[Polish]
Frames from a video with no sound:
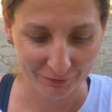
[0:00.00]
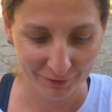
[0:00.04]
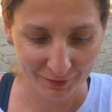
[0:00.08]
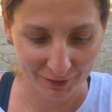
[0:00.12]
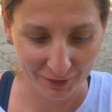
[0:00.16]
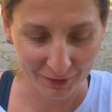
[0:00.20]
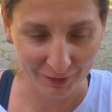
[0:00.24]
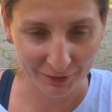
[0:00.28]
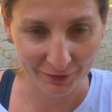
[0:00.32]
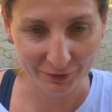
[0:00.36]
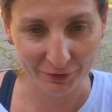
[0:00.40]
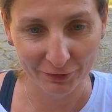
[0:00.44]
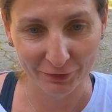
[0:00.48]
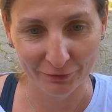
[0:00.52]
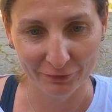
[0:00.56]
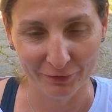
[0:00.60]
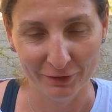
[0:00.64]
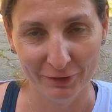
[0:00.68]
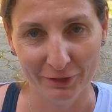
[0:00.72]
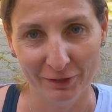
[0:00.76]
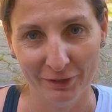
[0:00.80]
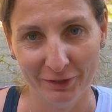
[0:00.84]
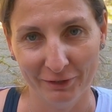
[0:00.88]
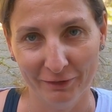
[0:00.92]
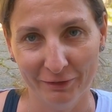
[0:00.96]
Wcale nie
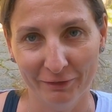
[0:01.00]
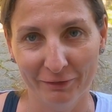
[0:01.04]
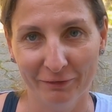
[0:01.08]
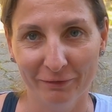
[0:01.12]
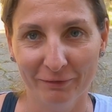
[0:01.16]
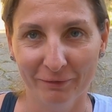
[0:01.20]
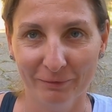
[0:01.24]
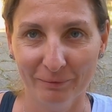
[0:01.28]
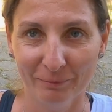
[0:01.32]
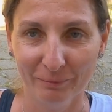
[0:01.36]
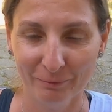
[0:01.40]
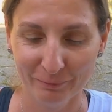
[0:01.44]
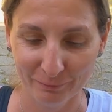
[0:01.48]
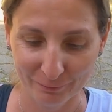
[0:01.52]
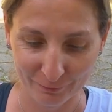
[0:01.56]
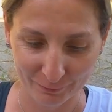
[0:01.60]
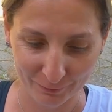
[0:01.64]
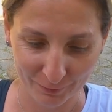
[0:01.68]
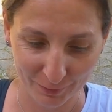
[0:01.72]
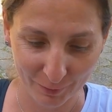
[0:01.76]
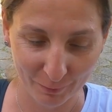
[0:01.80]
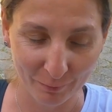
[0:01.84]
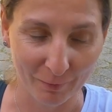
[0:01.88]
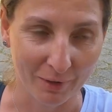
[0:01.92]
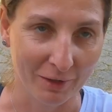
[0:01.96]
dziwię, że
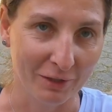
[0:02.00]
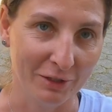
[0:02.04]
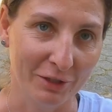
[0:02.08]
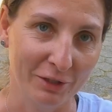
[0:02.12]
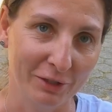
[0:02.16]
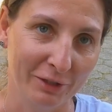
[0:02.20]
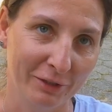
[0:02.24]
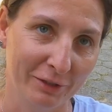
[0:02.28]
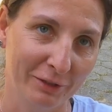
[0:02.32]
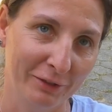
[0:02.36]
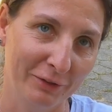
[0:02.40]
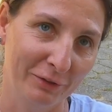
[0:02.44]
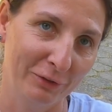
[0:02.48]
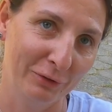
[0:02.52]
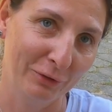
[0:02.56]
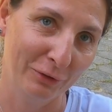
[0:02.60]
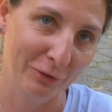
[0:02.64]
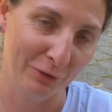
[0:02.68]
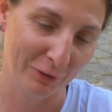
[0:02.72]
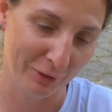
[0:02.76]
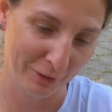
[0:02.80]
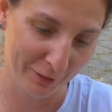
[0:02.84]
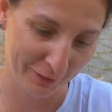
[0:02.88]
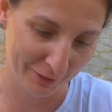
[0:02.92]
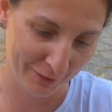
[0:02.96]
nie marzę o
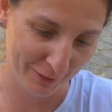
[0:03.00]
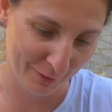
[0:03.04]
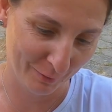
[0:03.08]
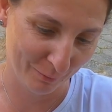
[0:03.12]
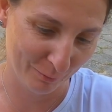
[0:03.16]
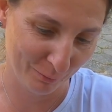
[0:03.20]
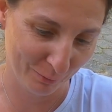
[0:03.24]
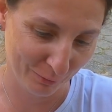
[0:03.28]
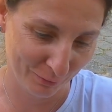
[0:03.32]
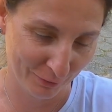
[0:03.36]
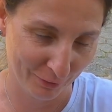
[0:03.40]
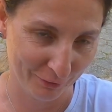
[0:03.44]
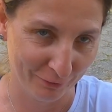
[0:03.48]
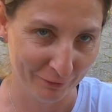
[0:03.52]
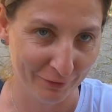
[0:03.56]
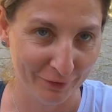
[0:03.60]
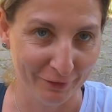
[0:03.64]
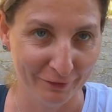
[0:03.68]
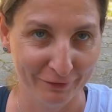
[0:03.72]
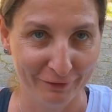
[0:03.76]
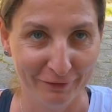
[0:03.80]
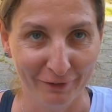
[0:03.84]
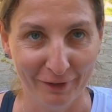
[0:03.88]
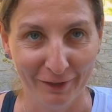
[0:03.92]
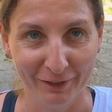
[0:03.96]
kolejnej
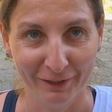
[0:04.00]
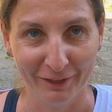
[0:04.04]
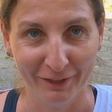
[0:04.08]
budowie